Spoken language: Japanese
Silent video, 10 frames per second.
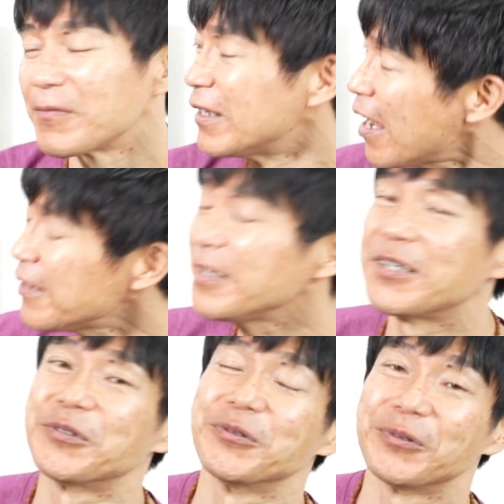なんで
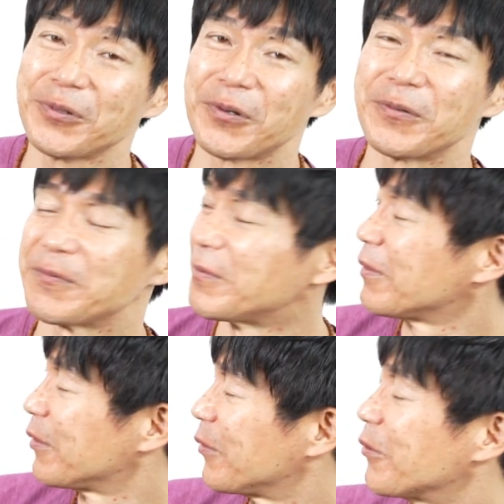かというと、
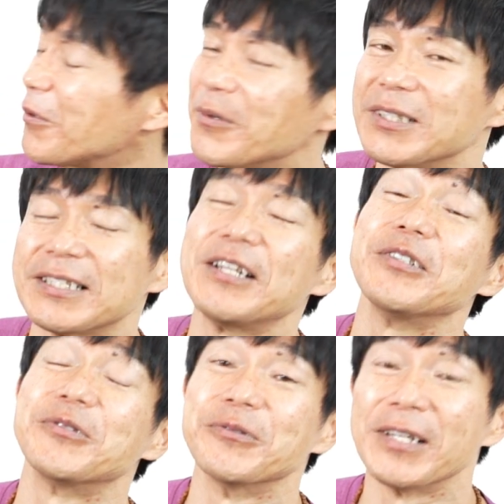この
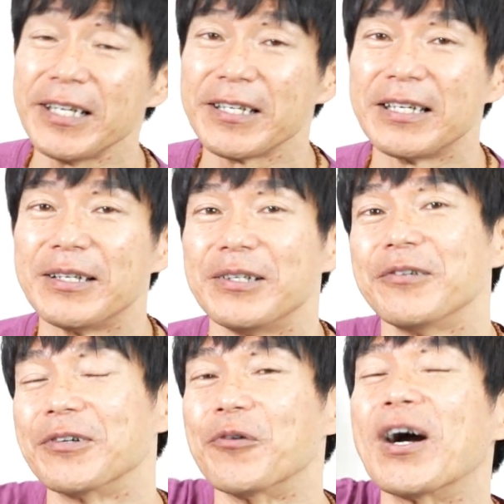シャニ君はね、
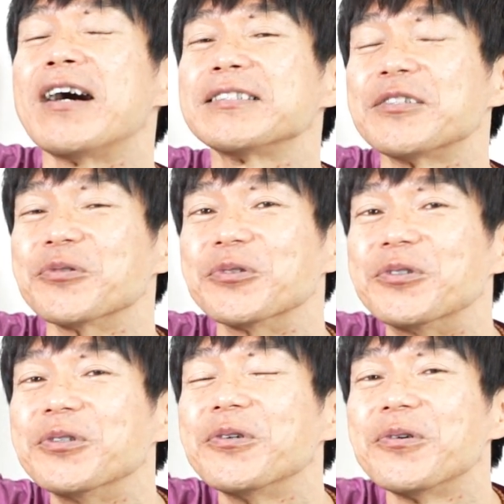これお母さんの
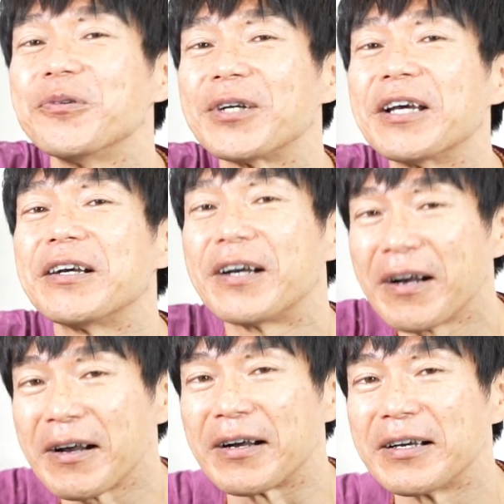苦行の結
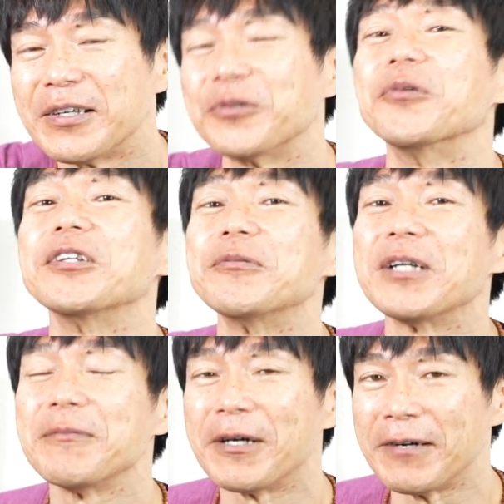果、とんでも
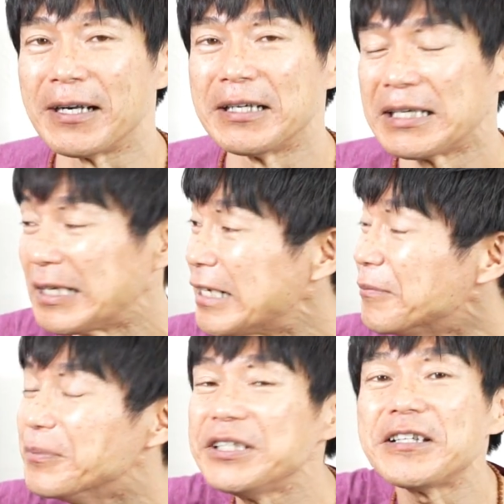ないパワー、
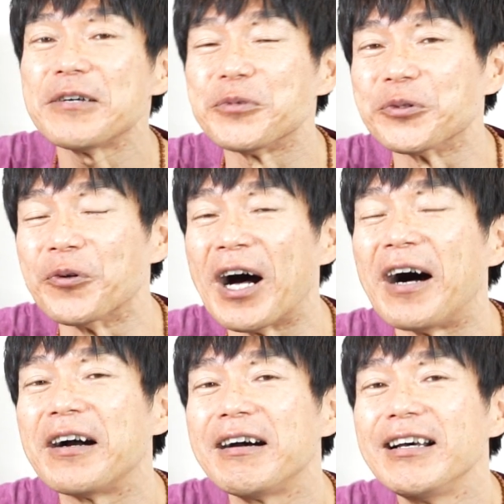見たものを
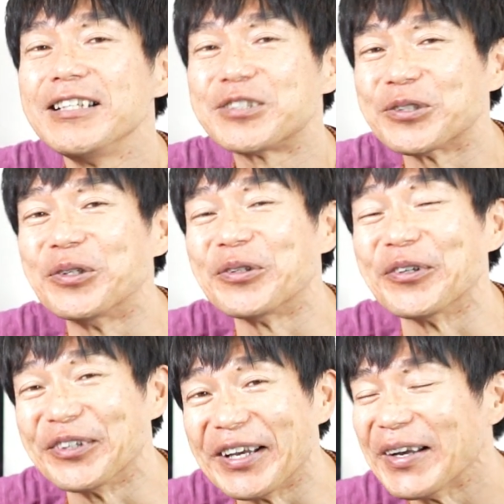破壊すると
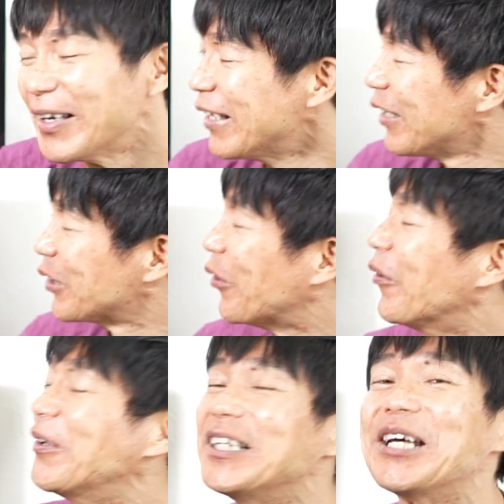いうね、
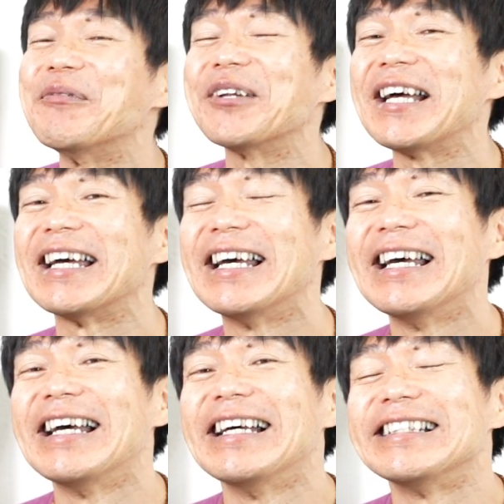とんでもない
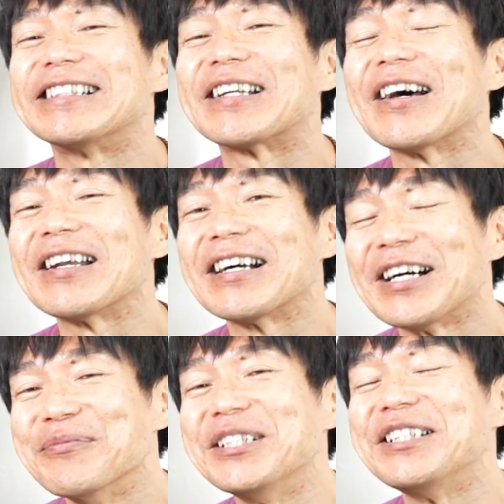力
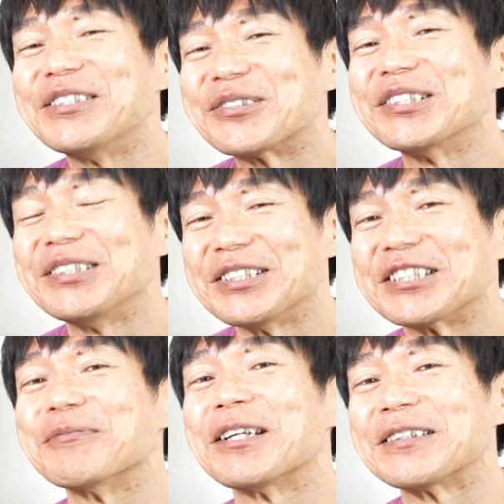が身について
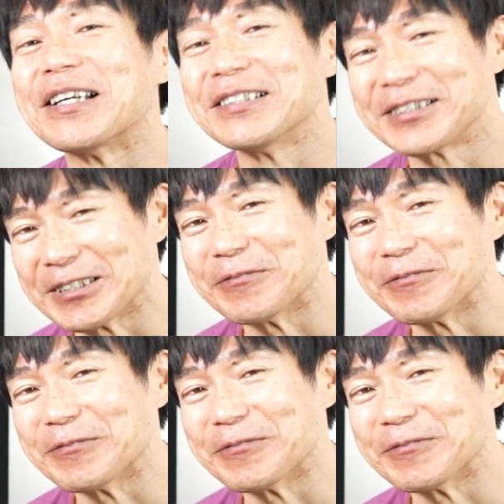しまったんです。